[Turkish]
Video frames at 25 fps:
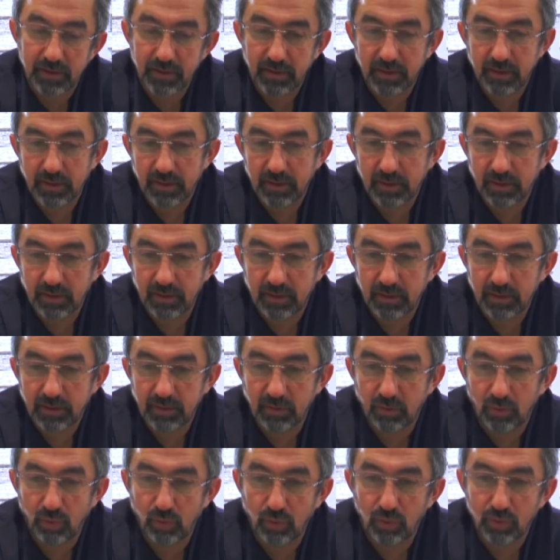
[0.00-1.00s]
e,
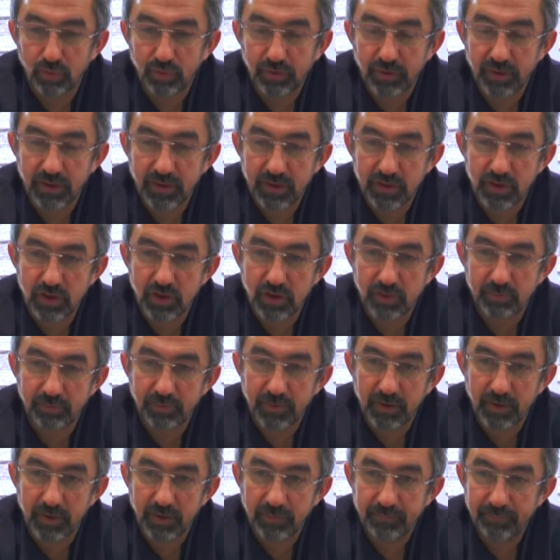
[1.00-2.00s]
ortaya
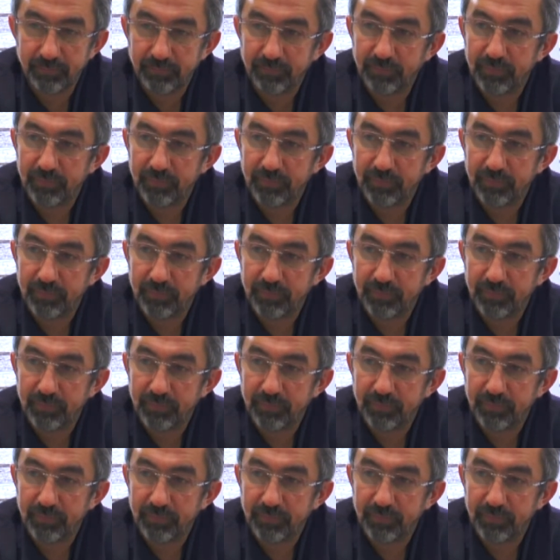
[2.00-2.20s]
çıkma